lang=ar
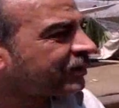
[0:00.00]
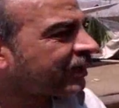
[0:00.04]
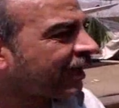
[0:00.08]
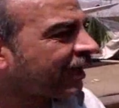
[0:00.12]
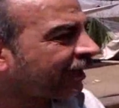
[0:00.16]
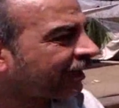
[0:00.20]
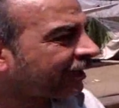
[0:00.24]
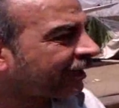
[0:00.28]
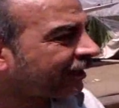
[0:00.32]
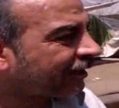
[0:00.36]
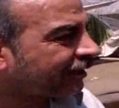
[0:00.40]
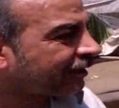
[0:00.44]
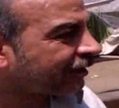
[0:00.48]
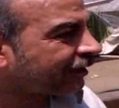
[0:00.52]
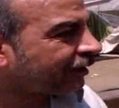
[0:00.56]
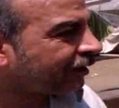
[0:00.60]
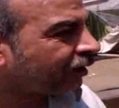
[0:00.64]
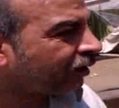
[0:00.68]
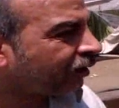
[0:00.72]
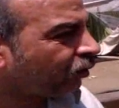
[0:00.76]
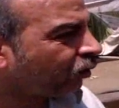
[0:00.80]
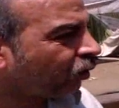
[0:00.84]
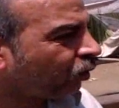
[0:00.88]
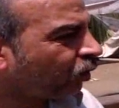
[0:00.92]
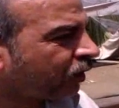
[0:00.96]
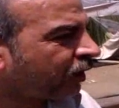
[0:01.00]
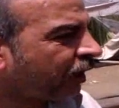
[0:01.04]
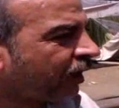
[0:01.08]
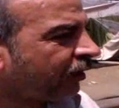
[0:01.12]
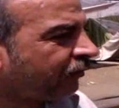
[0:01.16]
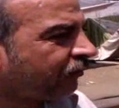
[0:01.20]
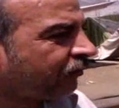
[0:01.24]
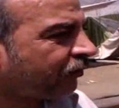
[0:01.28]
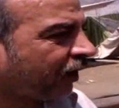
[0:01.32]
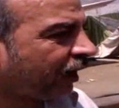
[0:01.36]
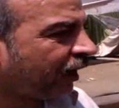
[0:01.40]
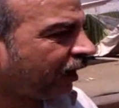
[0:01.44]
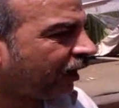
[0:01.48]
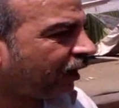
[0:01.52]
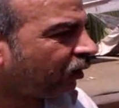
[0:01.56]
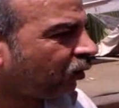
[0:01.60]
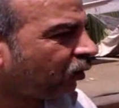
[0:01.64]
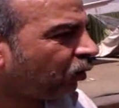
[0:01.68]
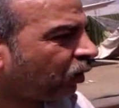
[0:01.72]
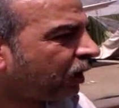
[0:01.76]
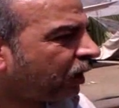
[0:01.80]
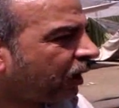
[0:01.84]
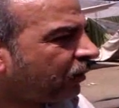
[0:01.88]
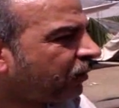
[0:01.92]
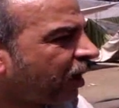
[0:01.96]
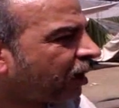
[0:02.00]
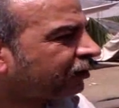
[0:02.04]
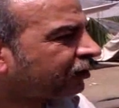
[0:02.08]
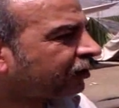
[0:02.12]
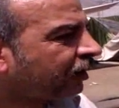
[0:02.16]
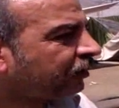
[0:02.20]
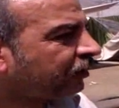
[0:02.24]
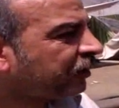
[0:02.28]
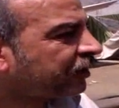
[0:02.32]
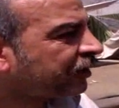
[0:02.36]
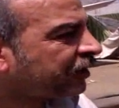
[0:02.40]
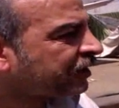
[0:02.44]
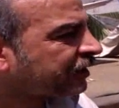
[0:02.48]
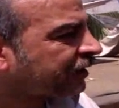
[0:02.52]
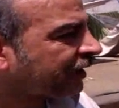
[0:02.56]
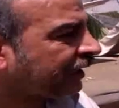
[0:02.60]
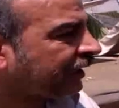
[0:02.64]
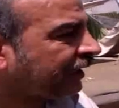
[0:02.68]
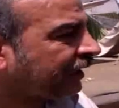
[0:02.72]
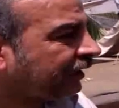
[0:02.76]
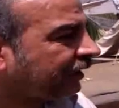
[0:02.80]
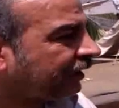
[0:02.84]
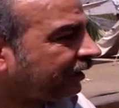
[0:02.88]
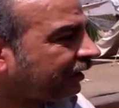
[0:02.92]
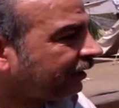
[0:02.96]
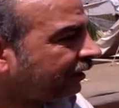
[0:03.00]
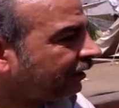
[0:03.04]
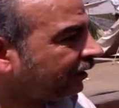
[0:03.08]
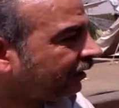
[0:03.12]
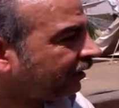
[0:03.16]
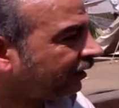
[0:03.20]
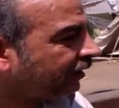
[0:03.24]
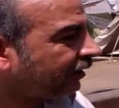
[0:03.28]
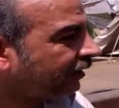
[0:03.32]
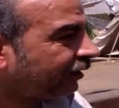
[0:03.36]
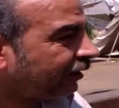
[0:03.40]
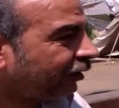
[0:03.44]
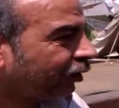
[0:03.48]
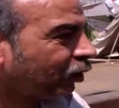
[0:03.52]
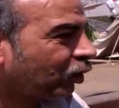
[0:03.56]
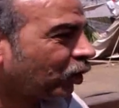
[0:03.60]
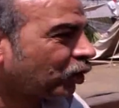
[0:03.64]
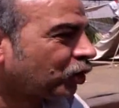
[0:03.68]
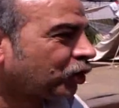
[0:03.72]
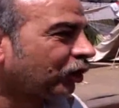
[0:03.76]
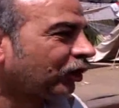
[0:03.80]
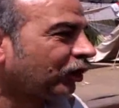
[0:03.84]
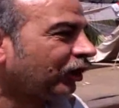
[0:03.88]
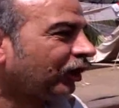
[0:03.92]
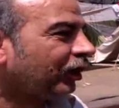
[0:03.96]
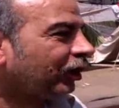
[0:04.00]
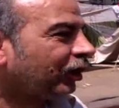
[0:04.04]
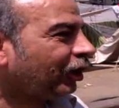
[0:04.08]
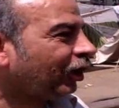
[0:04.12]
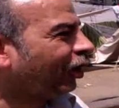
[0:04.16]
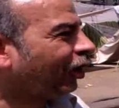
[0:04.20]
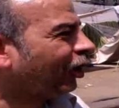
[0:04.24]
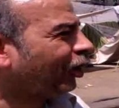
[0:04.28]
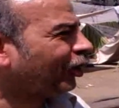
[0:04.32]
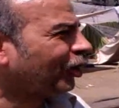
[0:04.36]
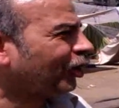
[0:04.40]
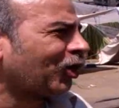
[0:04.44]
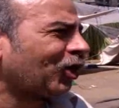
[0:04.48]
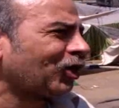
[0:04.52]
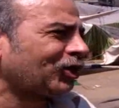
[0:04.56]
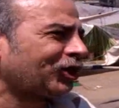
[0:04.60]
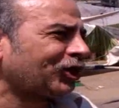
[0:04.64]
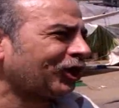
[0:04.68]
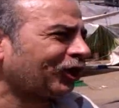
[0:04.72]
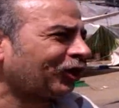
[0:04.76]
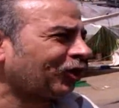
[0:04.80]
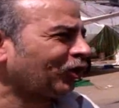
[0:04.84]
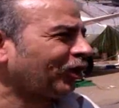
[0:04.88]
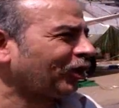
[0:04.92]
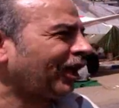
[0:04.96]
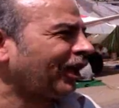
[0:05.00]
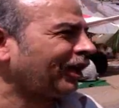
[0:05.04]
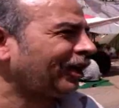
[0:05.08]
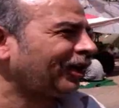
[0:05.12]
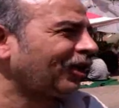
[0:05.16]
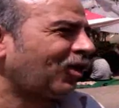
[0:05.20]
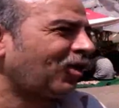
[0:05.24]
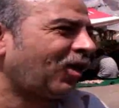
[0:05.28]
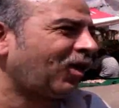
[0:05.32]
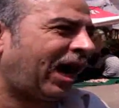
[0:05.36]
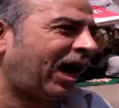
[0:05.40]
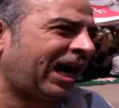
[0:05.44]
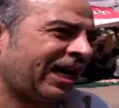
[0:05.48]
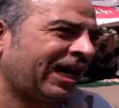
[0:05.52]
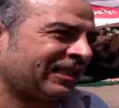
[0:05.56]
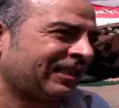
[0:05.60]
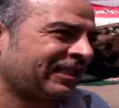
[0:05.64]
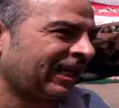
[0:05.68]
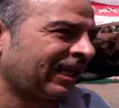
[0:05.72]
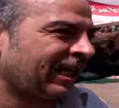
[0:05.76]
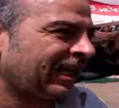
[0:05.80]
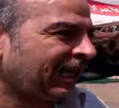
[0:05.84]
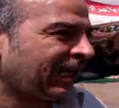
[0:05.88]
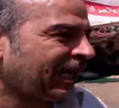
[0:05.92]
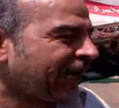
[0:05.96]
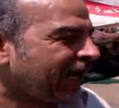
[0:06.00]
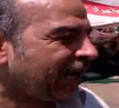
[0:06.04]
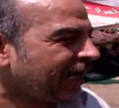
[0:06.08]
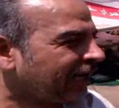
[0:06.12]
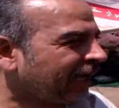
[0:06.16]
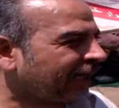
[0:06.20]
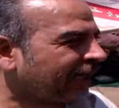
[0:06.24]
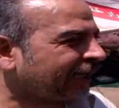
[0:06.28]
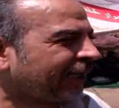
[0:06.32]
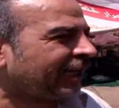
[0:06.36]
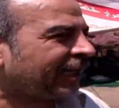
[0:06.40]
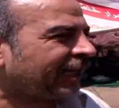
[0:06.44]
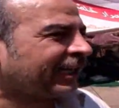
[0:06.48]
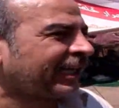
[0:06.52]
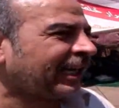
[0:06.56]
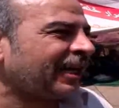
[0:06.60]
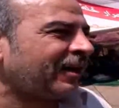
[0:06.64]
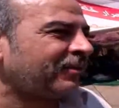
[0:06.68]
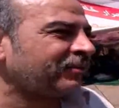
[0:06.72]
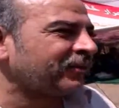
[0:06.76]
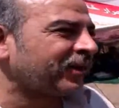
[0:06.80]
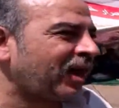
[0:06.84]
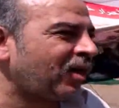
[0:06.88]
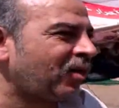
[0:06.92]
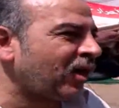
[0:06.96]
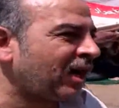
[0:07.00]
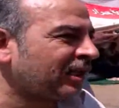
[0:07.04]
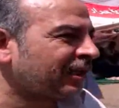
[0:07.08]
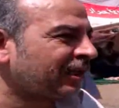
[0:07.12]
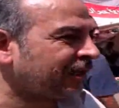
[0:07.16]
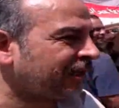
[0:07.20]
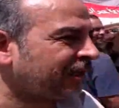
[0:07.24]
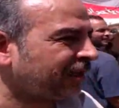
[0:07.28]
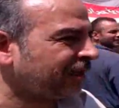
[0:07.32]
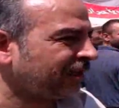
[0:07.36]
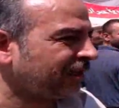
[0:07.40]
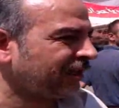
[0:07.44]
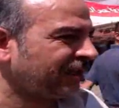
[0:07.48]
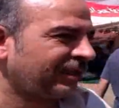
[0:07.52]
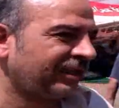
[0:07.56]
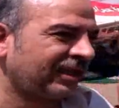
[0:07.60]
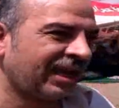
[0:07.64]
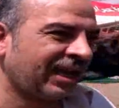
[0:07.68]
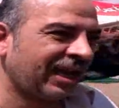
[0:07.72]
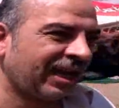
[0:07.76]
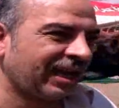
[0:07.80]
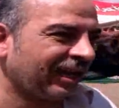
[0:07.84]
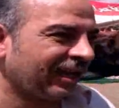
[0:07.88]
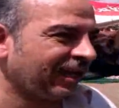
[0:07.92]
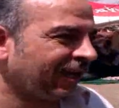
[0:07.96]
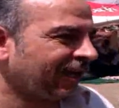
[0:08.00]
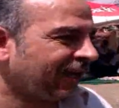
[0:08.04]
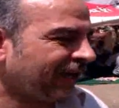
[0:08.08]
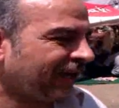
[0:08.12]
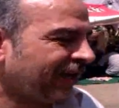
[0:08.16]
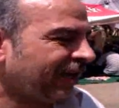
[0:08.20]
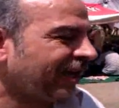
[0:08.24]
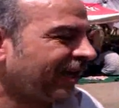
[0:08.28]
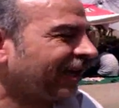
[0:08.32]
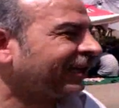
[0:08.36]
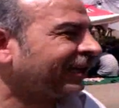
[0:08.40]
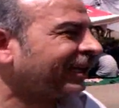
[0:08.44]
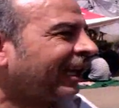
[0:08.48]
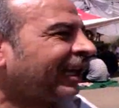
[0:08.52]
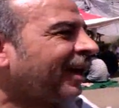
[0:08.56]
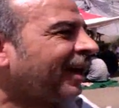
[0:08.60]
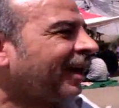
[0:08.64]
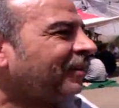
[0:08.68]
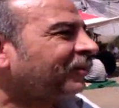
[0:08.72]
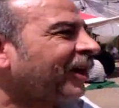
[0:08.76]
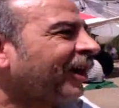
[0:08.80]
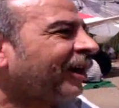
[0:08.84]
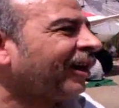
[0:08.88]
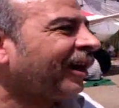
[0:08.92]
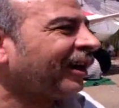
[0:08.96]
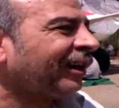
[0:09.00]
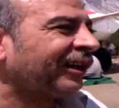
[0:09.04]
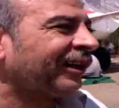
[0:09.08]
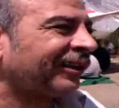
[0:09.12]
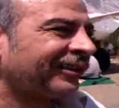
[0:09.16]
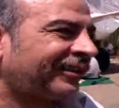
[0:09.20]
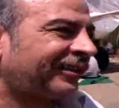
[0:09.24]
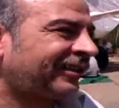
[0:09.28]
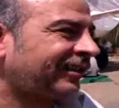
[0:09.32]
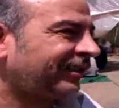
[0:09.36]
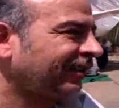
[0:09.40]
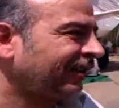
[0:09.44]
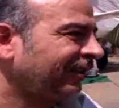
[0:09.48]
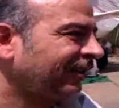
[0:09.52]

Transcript: ذاكر وكافح وجاب اكتر من 90 يخش يخش الكليه اللي هو عايزها انا بقول لكن كيف. الكلام دوت لا الكلام ده غلط الكلام